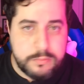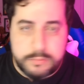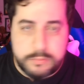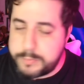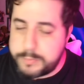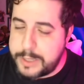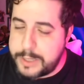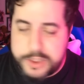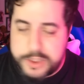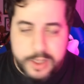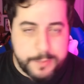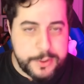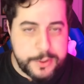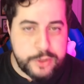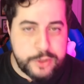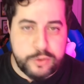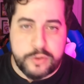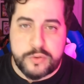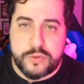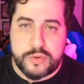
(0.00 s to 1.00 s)

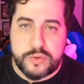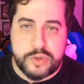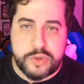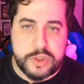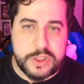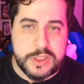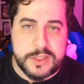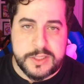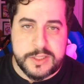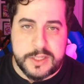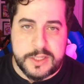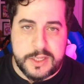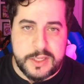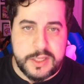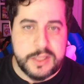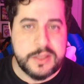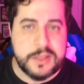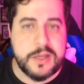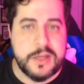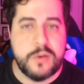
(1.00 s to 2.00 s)
praticamente todos os dias aqui.
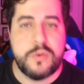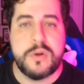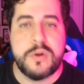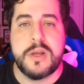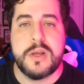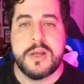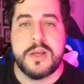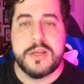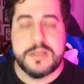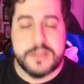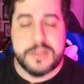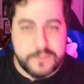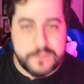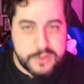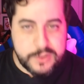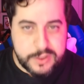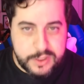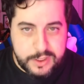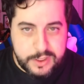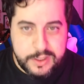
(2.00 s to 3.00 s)
Então, se
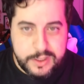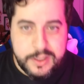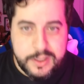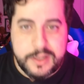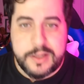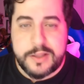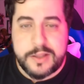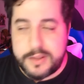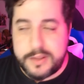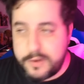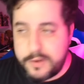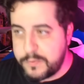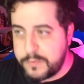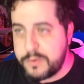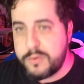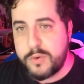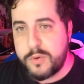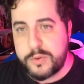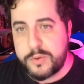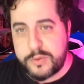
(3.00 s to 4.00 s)
você não
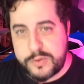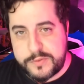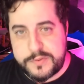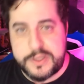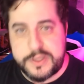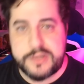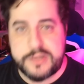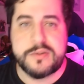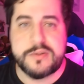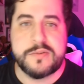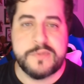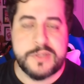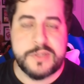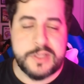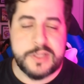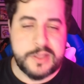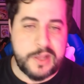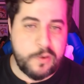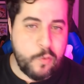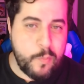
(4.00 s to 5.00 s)
viu outros vídeos e você
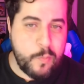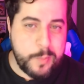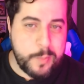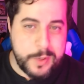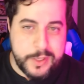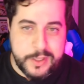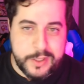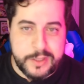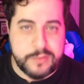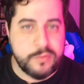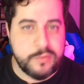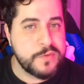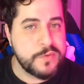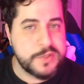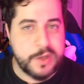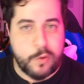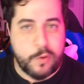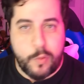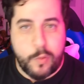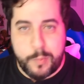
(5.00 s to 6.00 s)
está acompanhando ou
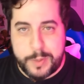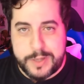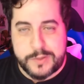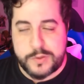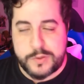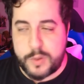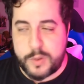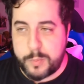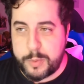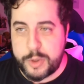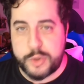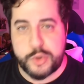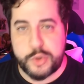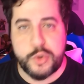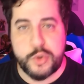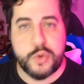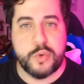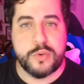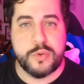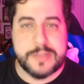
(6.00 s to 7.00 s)
você acompanha só
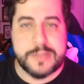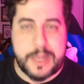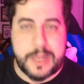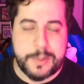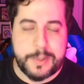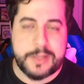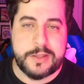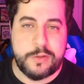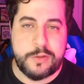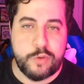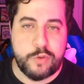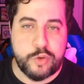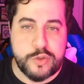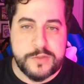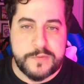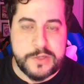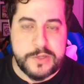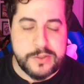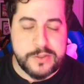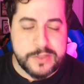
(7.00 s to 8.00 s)
pós-jogo, saiba que tem
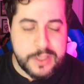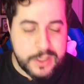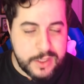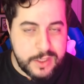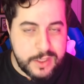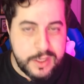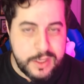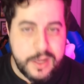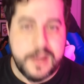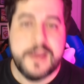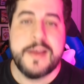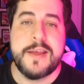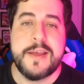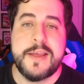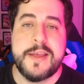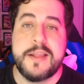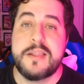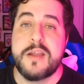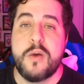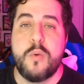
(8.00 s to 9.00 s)
outros vídeos aqui.
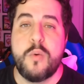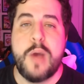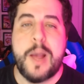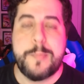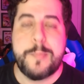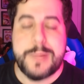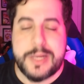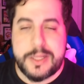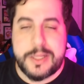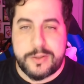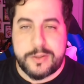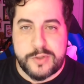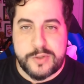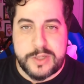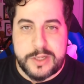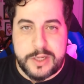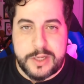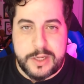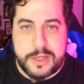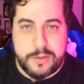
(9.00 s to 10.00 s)
Então, habilita o
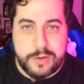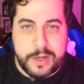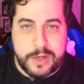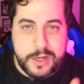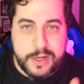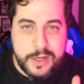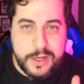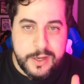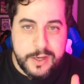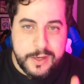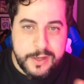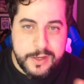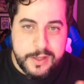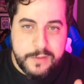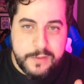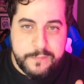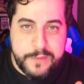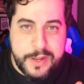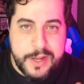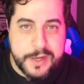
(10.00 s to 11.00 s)
sininho aí
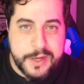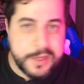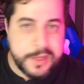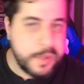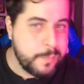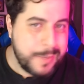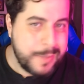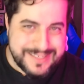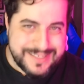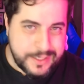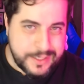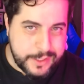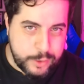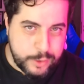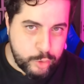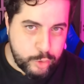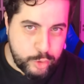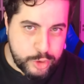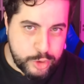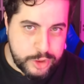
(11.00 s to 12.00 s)
e vem aqui. Passa aqui
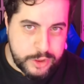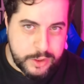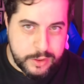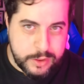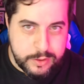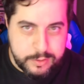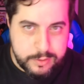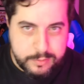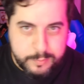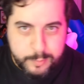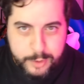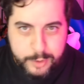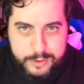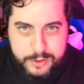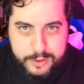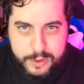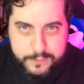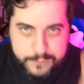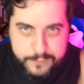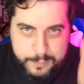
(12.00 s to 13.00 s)
todo dia.
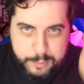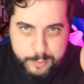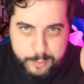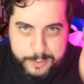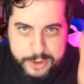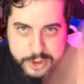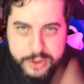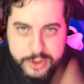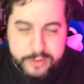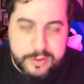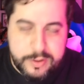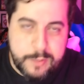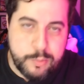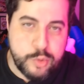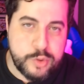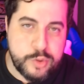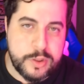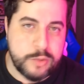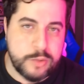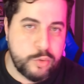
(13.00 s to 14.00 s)
Bota aí, vem pro Peixão na
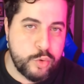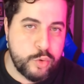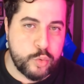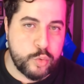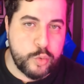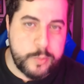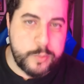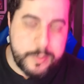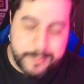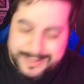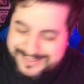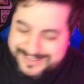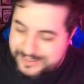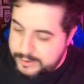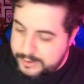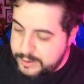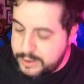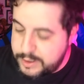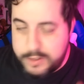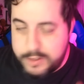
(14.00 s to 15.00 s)
busca do YouTube. Passa
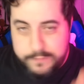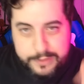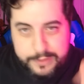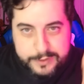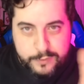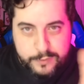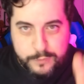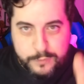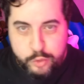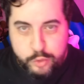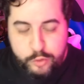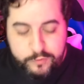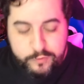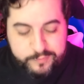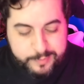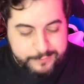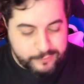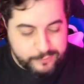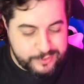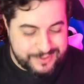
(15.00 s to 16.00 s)
aqui que vai ter um vídeo
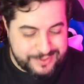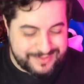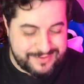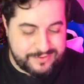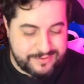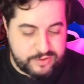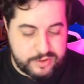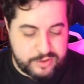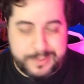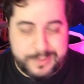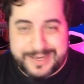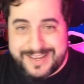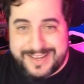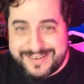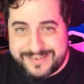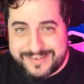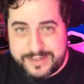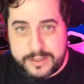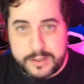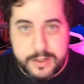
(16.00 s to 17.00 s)
novo para você assistir,
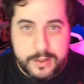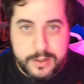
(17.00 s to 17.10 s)
beleza?